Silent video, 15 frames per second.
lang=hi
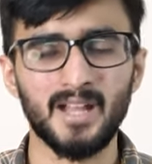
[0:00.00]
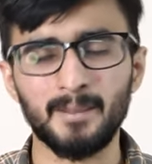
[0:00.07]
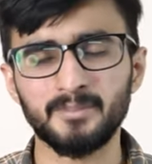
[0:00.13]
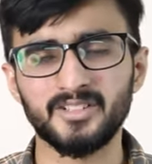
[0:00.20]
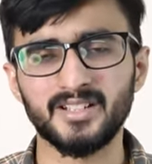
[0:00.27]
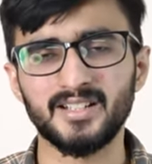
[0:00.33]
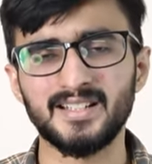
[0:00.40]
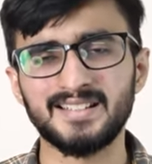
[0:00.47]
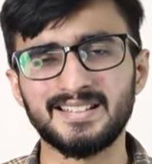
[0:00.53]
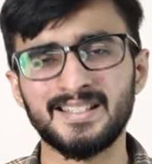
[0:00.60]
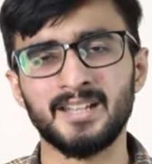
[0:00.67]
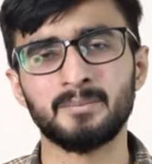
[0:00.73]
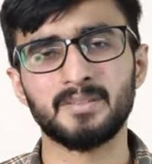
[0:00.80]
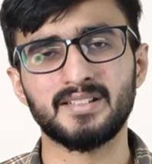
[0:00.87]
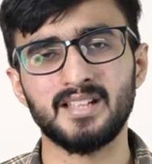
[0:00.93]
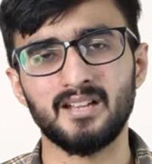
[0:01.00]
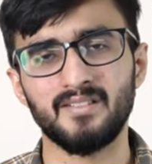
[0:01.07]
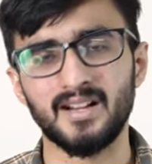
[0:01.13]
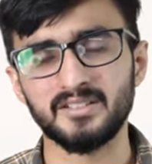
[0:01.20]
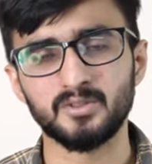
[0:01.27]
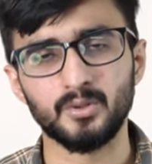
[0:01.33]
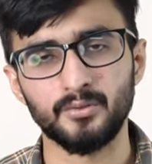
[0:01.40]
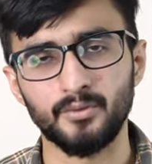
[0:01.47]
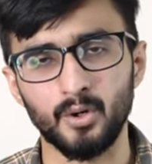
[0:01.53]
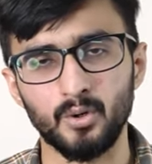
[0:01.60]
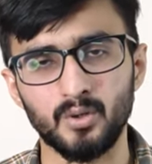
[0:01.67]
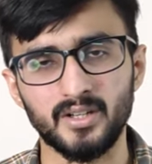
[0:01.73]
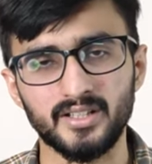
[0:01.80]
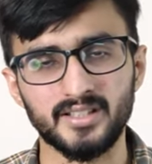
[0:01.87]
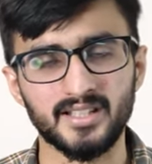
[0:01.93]
हम जनरली सी एन बी सी आवाज़ को
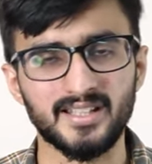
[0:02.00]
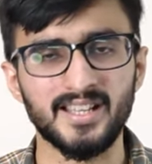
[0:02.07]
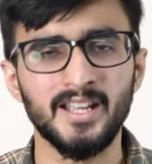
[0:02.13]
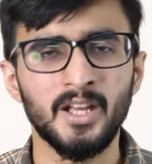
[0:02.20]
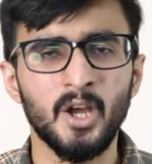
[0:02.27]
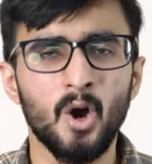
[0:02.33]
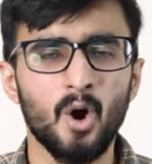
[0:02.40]
फॉलो करते थे